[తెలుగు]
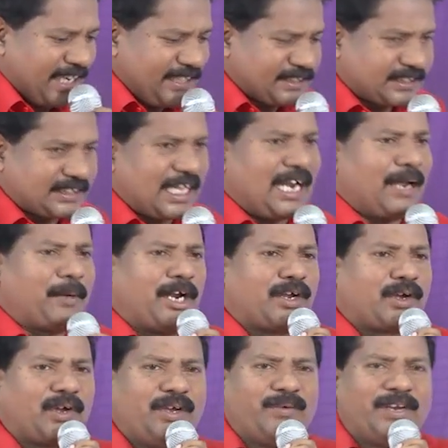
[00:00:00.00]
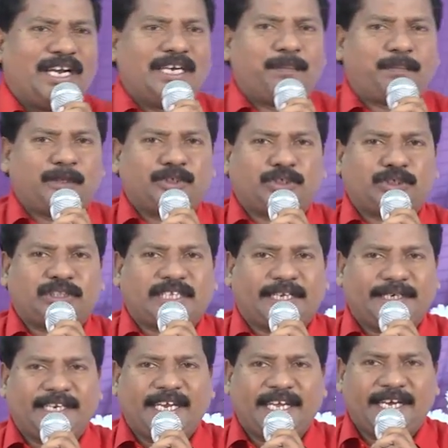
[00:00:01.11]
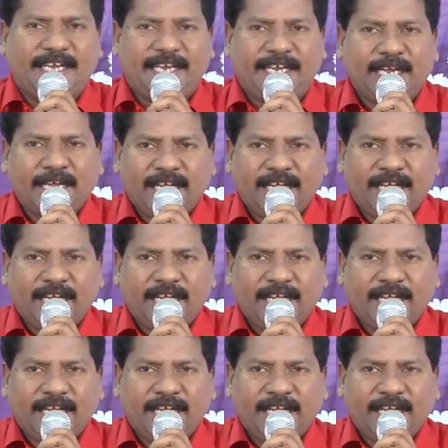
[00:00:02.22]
ఈ స్థలమునకు నీవు నడిపించు తండ్రి అని